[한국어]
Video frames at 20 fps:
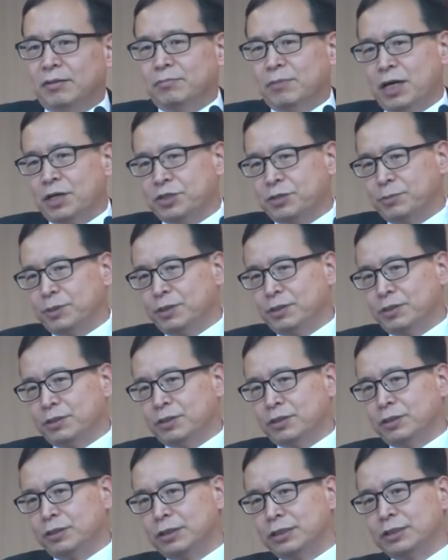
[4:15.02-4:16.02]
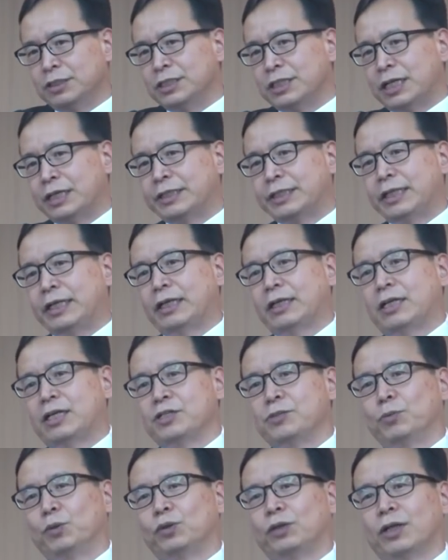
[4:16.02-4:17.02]
말씀을 듣는 자리에
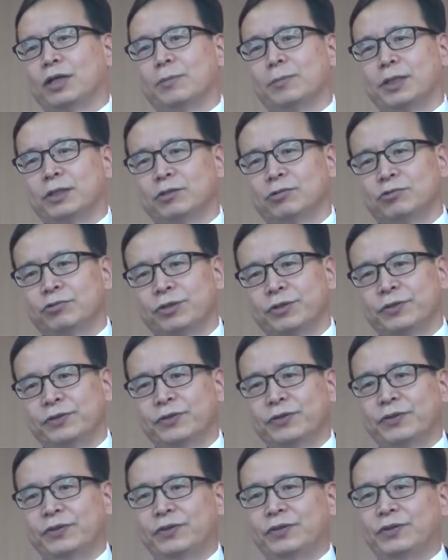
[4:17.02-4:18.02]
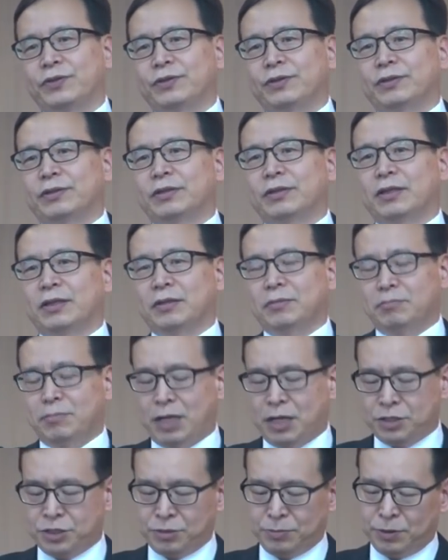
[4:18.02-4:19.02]
가지 못하게 만들고요.
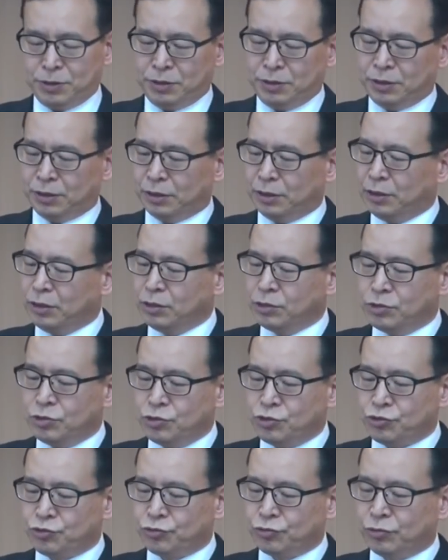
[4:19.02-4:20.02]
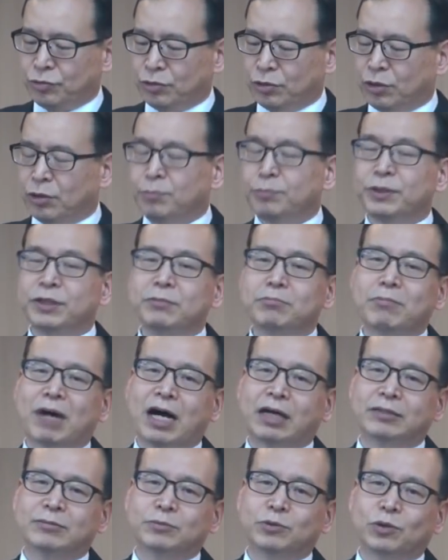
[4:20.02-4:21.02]
말씀을 읽을 수 없는
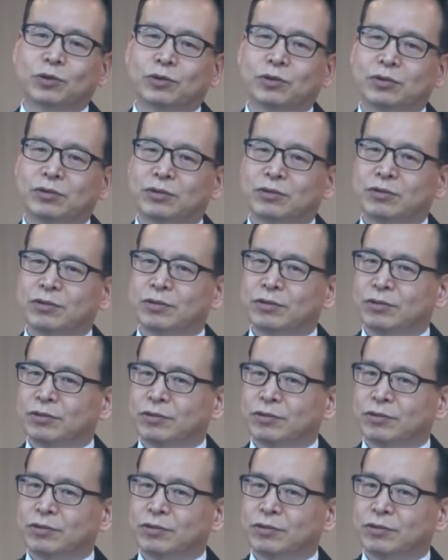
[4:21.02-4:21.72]
마음으로